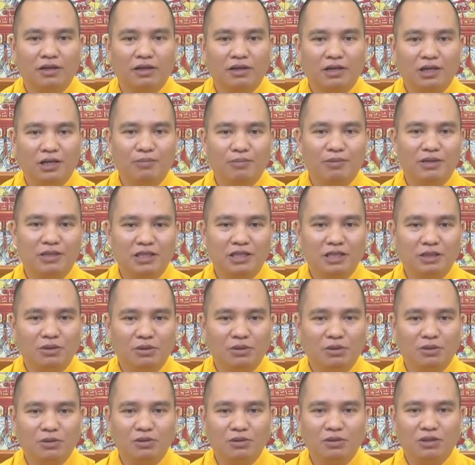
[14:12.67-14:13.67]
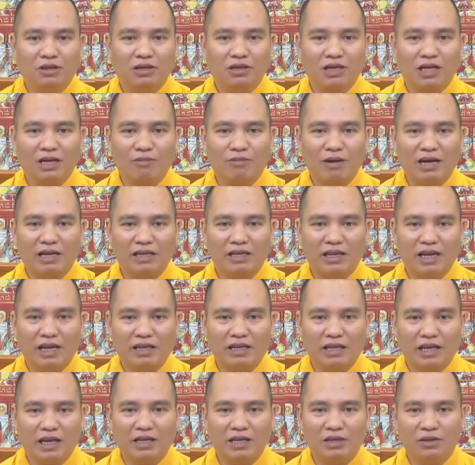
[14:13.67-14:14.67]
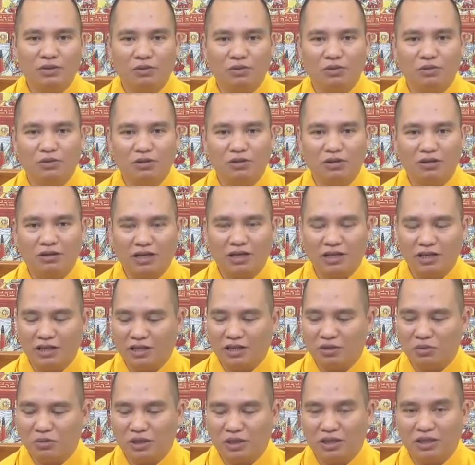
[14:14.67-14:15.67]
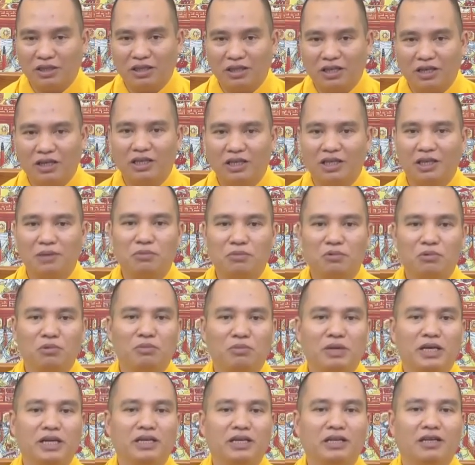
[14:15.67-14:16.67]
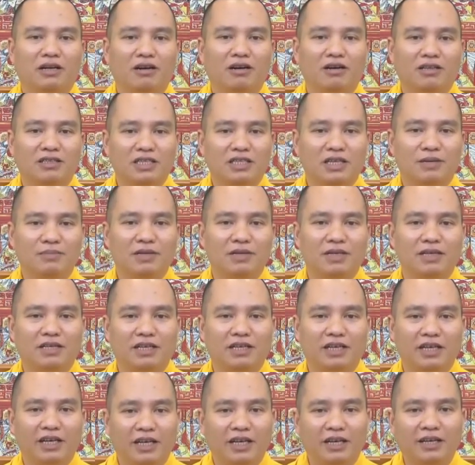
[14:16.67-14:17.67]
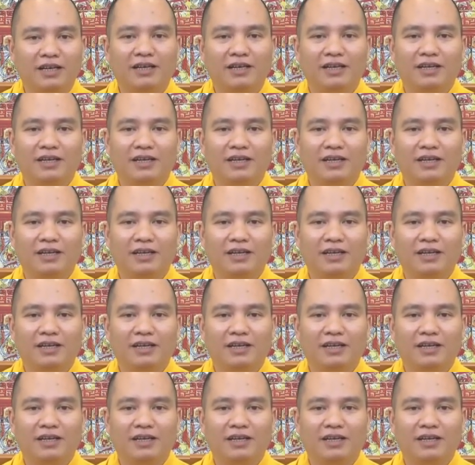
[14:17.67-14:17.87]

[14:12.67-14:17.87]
để mà siêu độ cho các oan gia cháy chủ cho cái nhân duyên tiền kiếp của mình họ sớm được đi